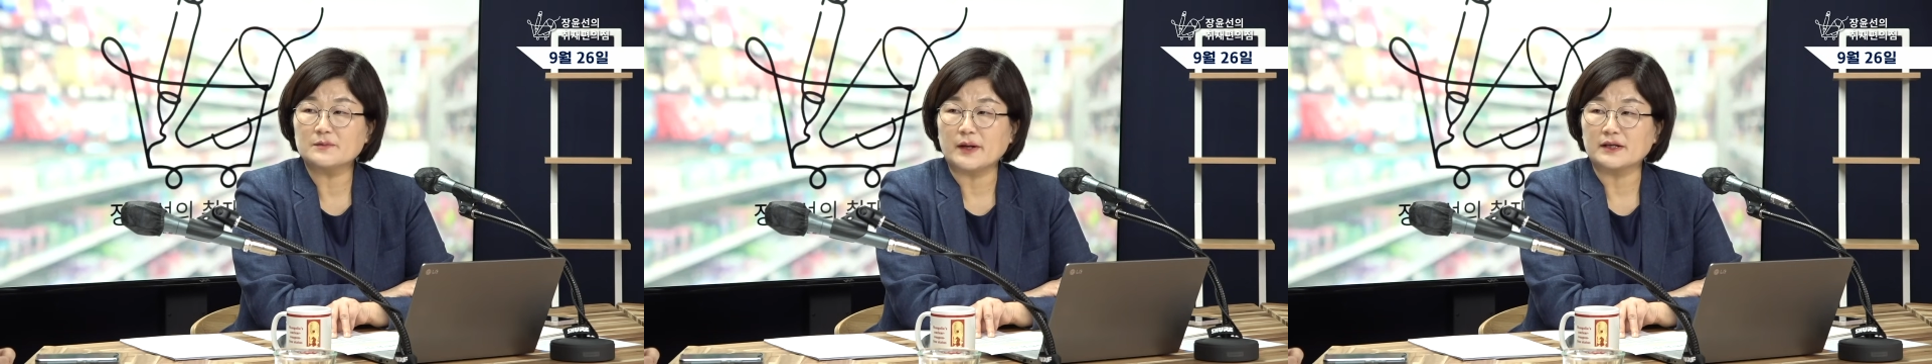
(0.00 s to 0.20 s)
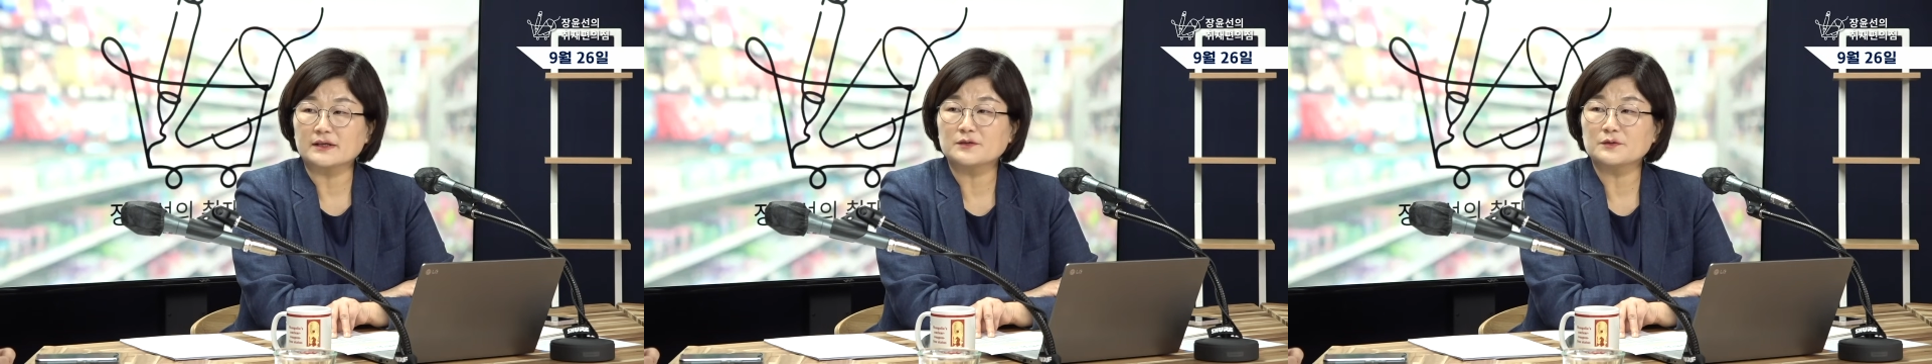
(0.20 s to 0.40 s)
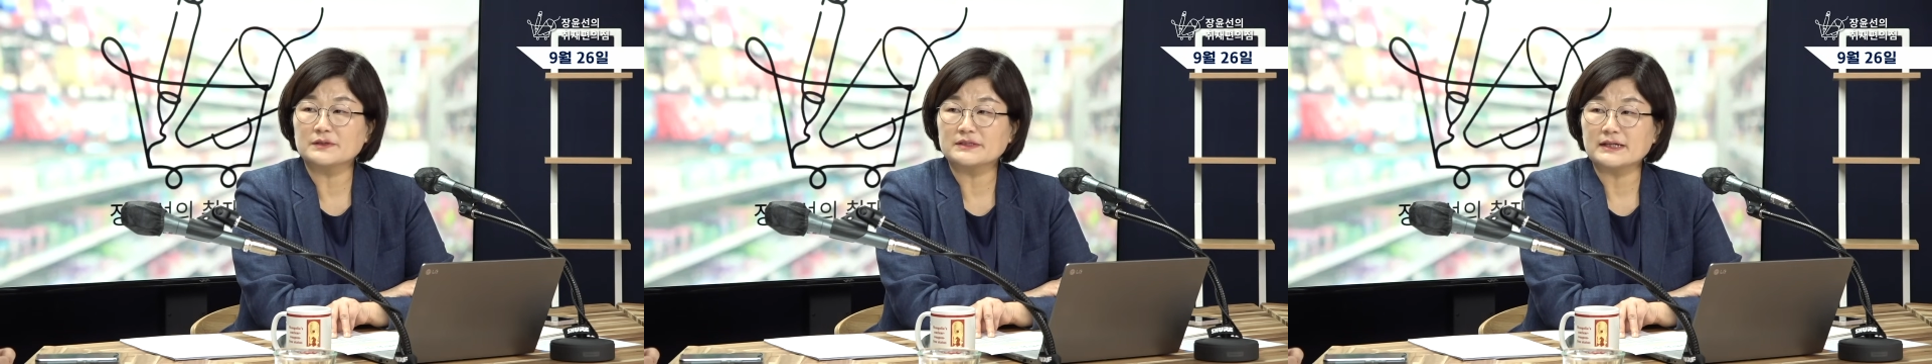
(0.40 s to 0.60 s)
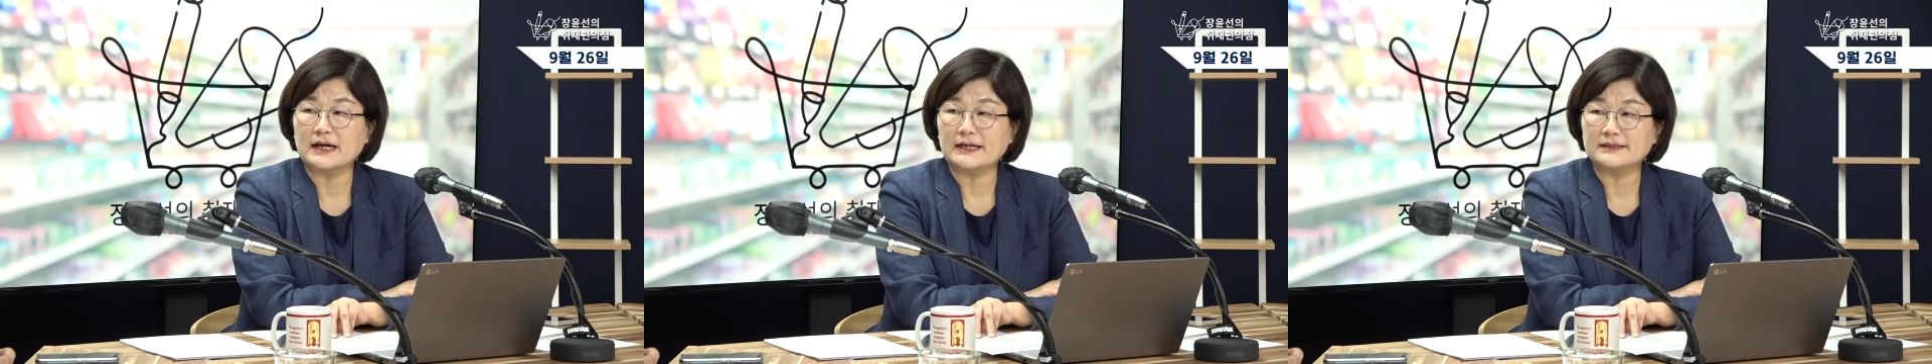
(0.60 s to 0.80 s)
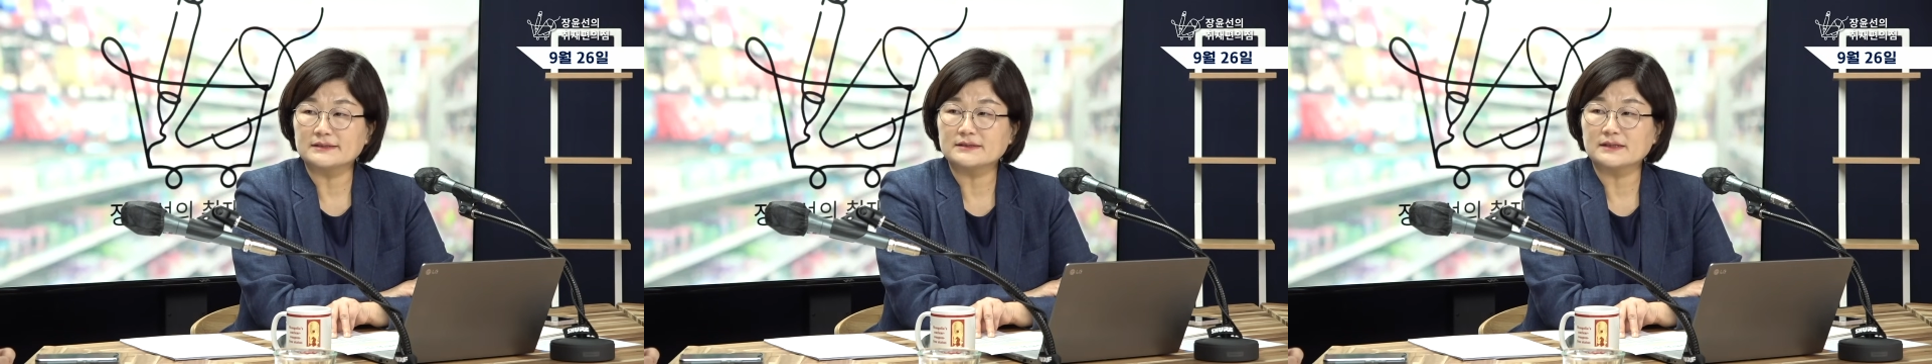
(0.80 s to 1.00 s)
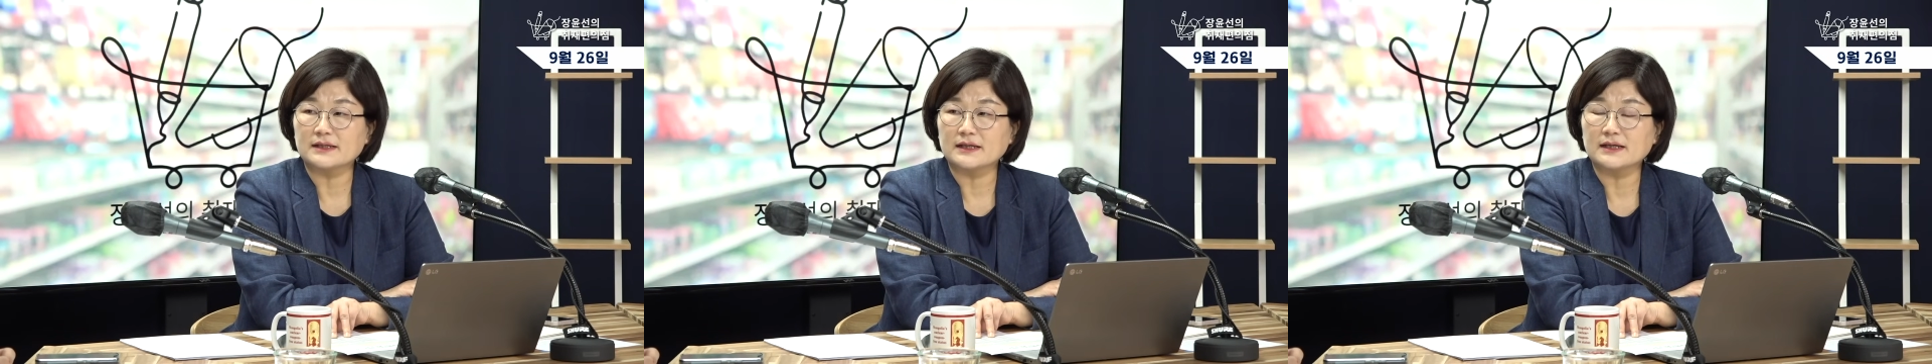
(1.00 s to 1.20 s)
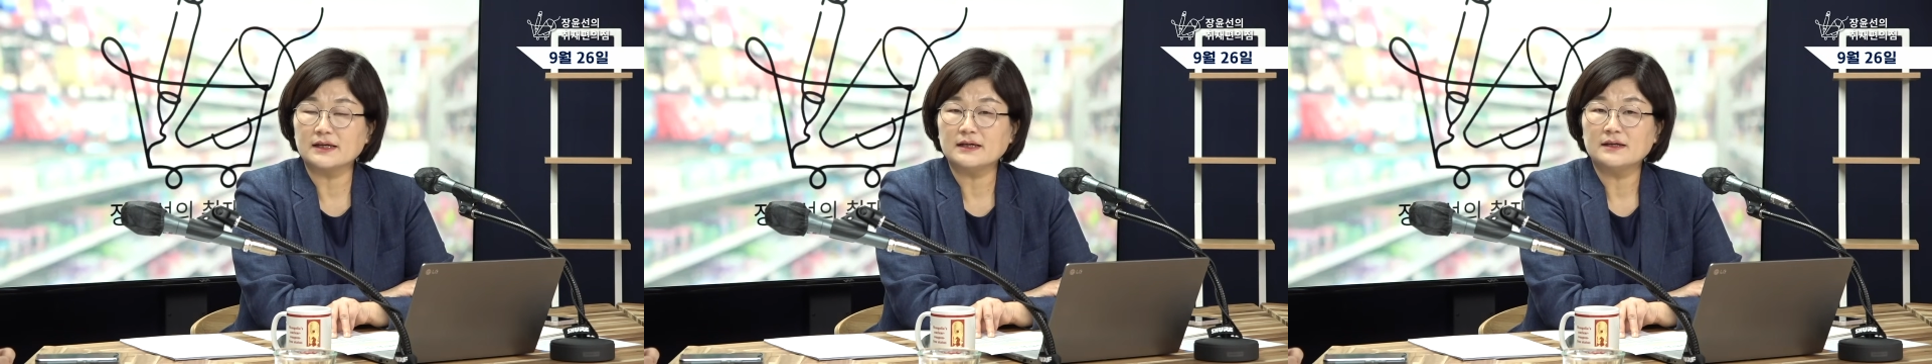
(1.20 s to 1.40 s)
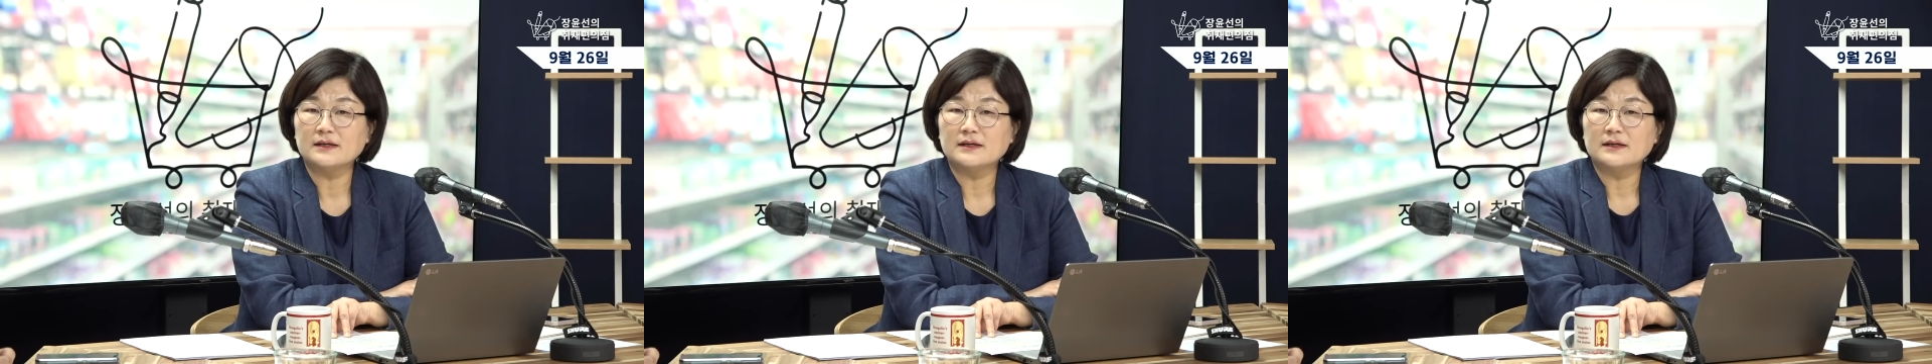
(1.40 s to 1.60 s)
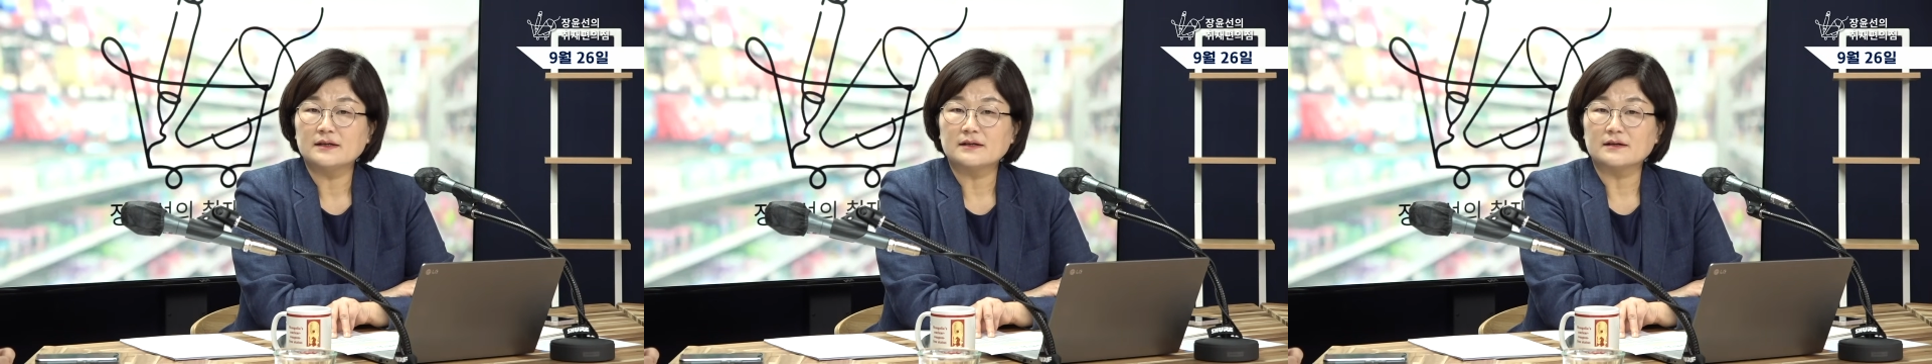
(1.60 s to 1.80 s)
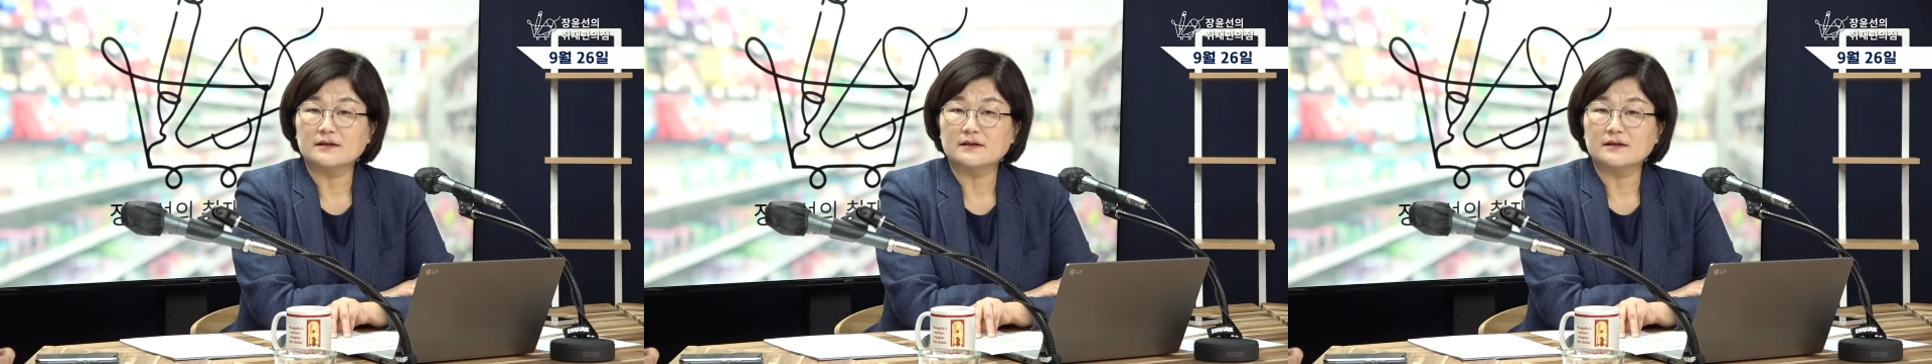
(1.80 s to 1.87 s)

밝히고 있지 않은데 네.